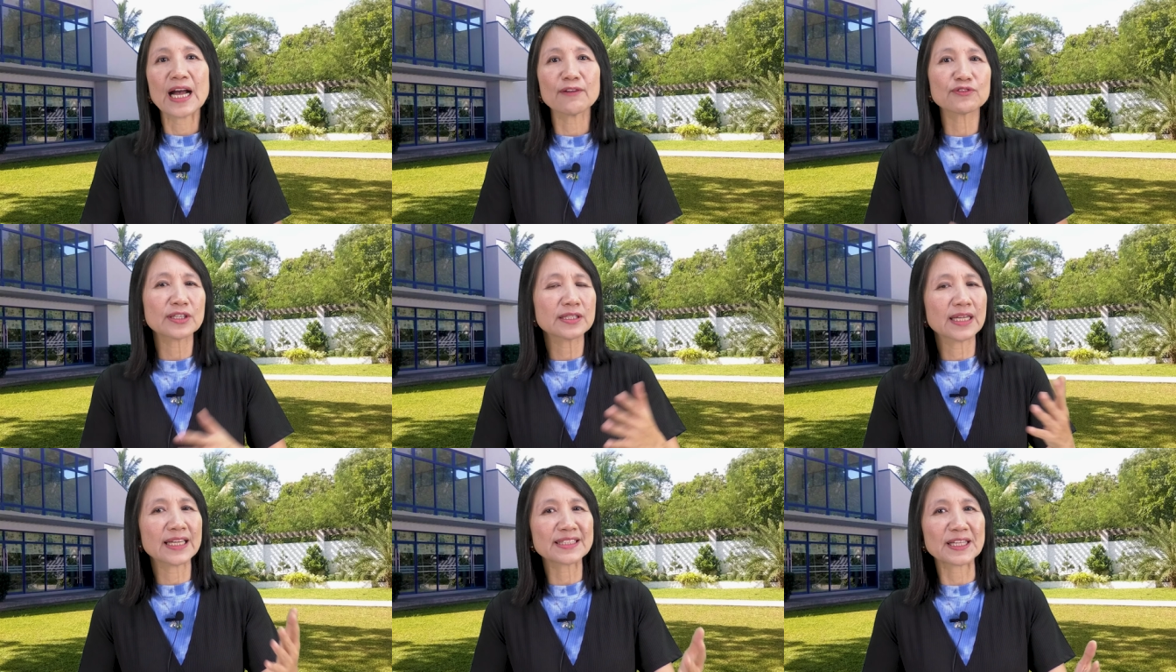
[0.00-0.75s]
After
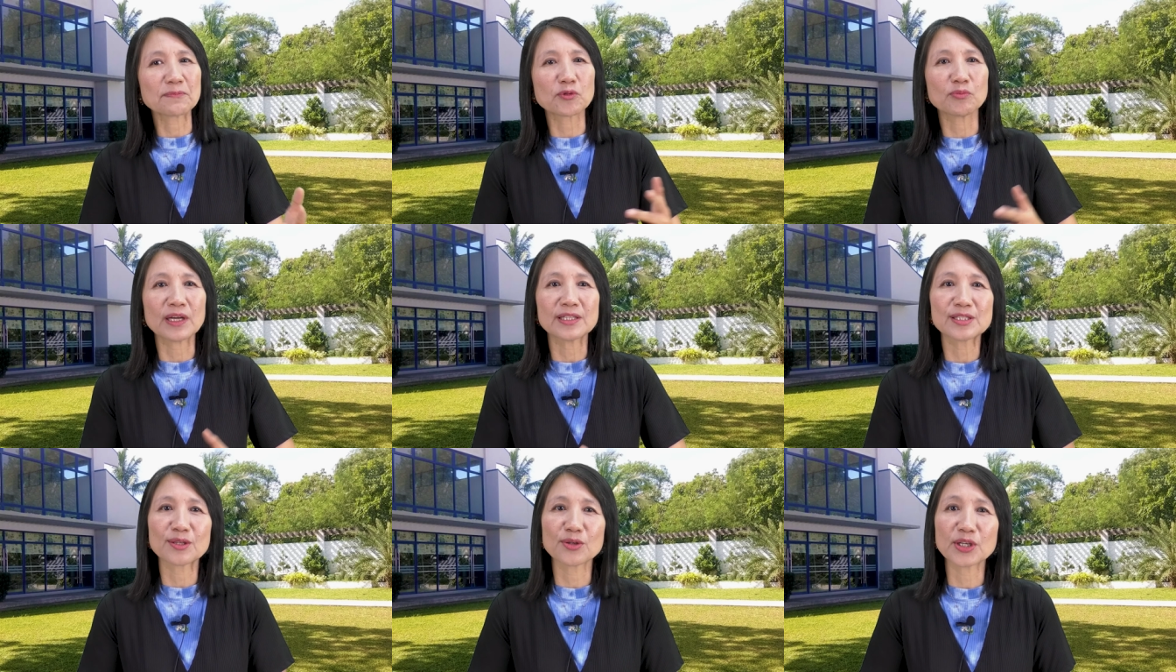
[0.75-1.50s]
that,
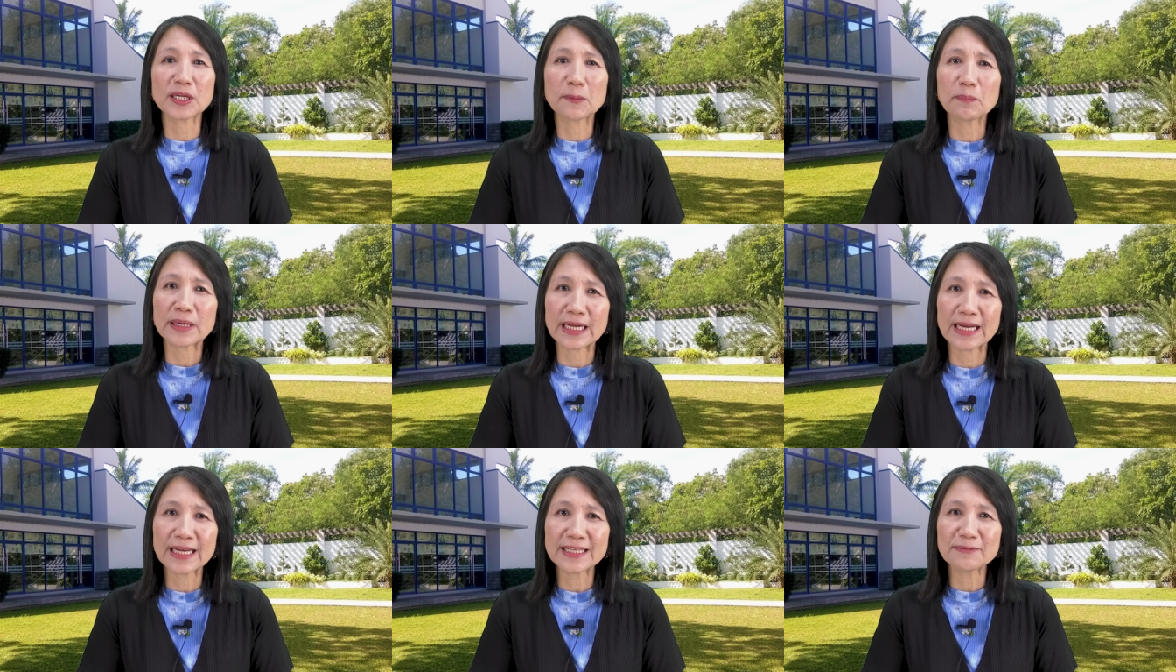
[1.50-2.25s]
nag-provide si Lord ng
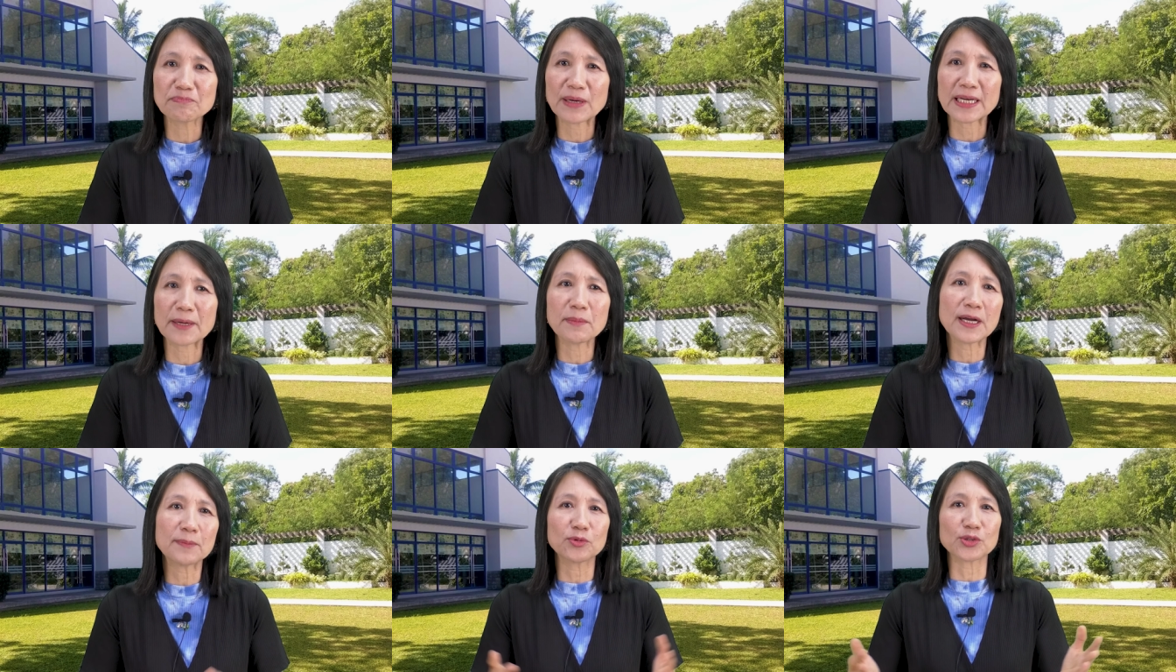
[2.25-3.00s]
paraan para
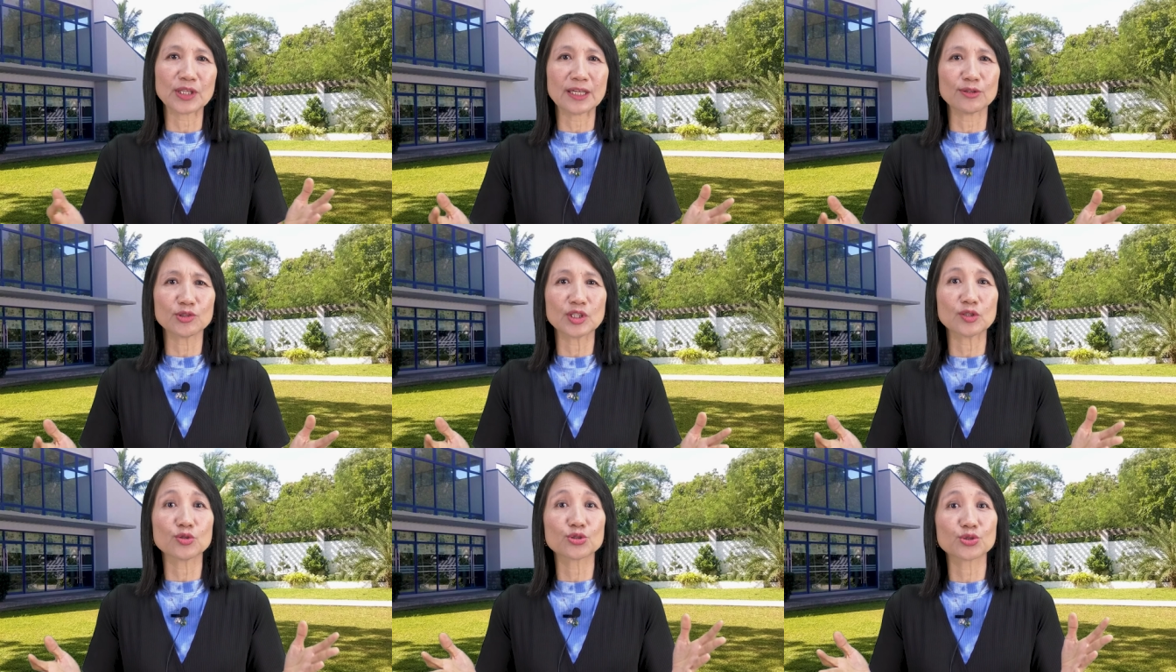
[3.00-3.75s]
makapunta ako
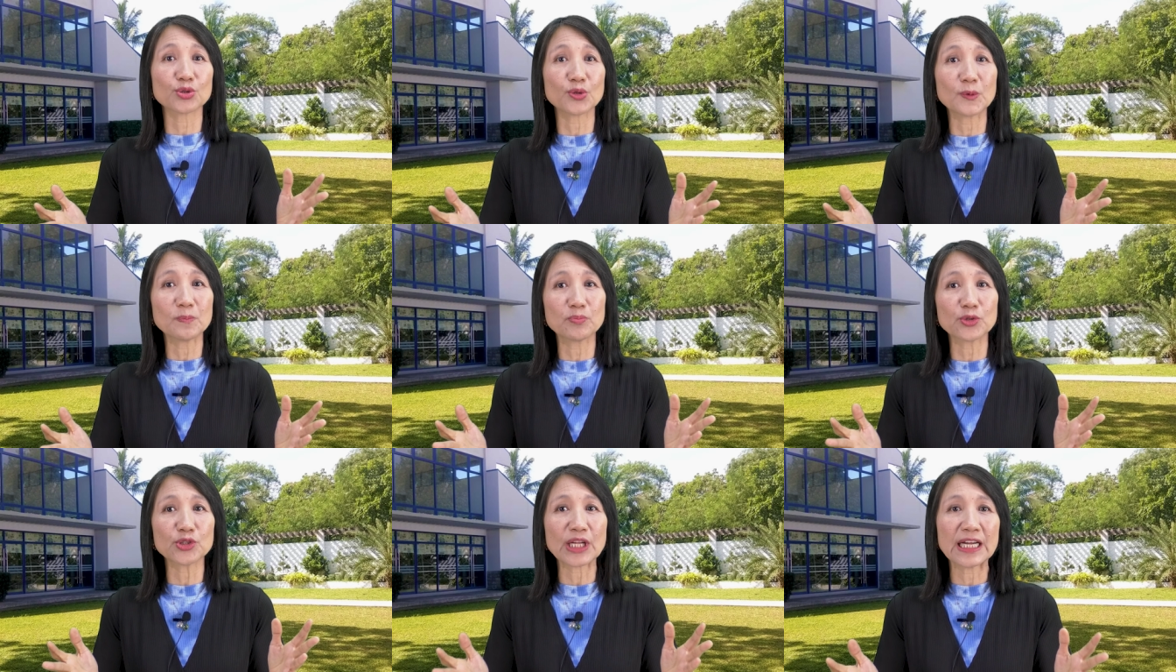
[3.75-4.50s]
sa gusto kong
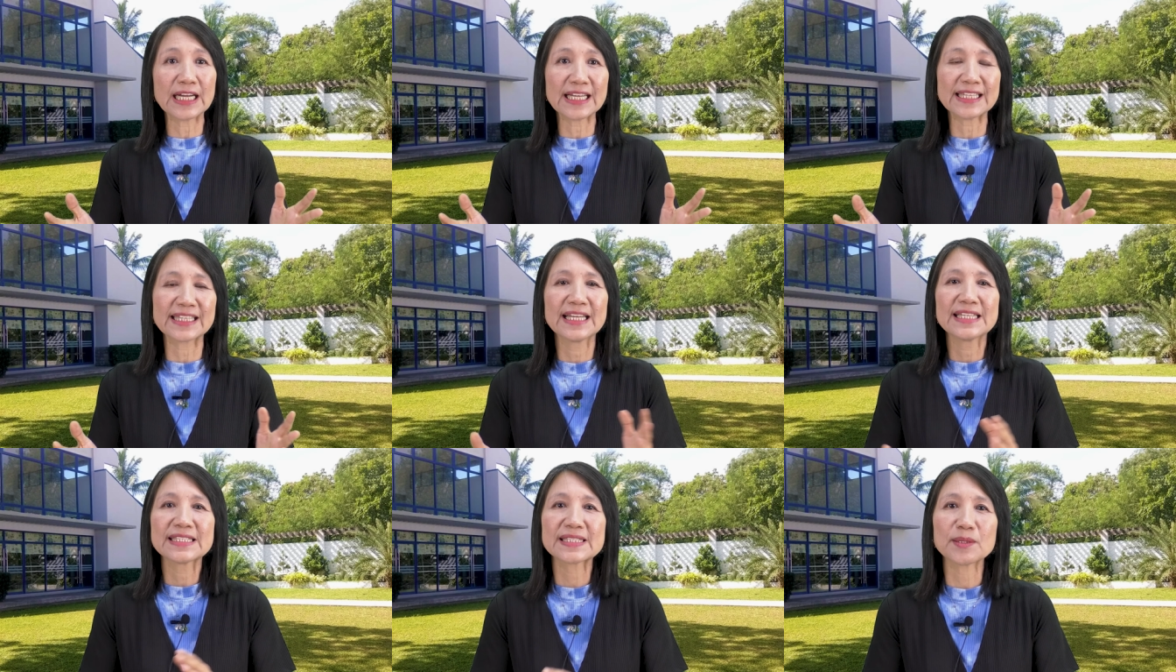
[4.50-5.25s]
puntahan
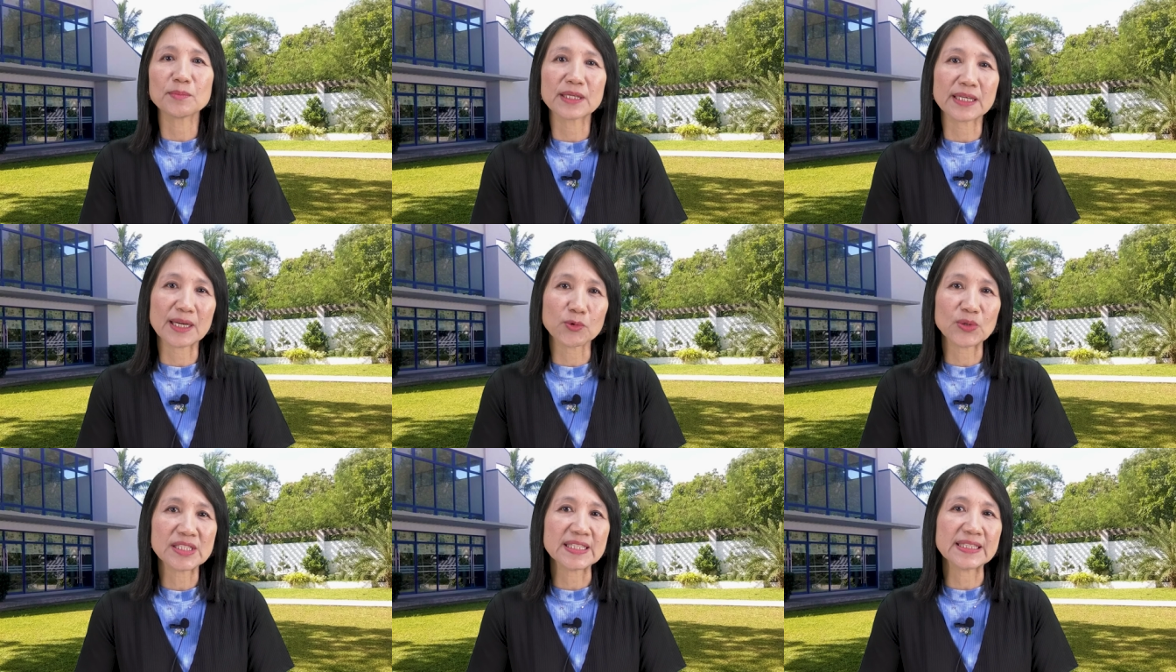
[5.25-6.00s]
sa
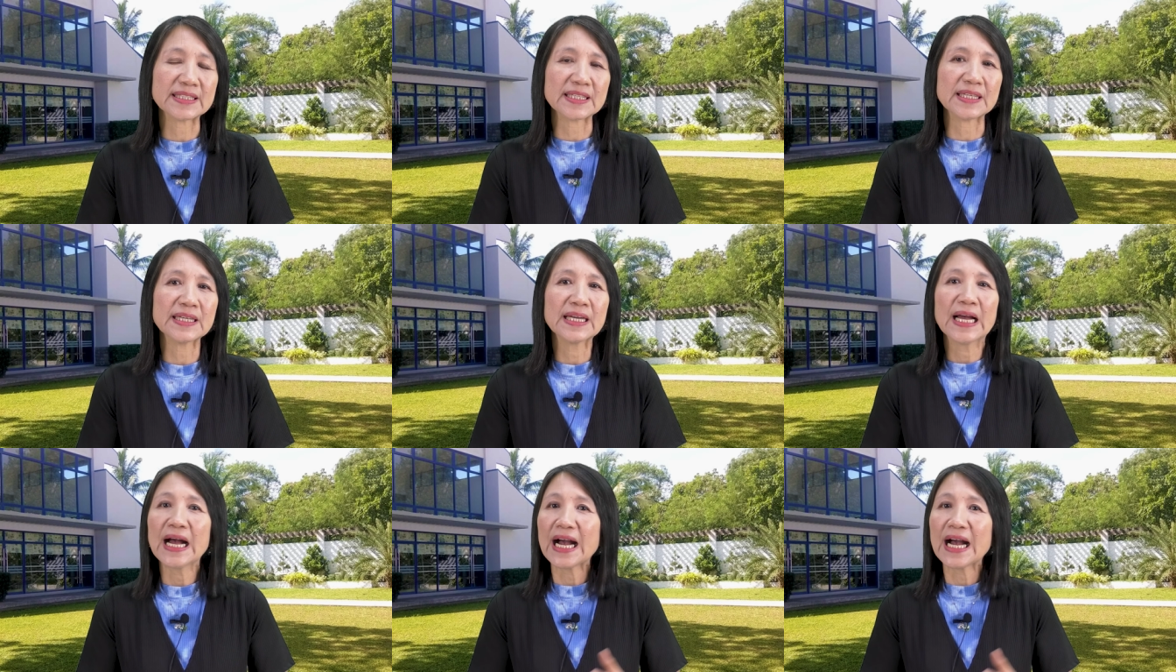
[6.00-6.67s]
Marawi City.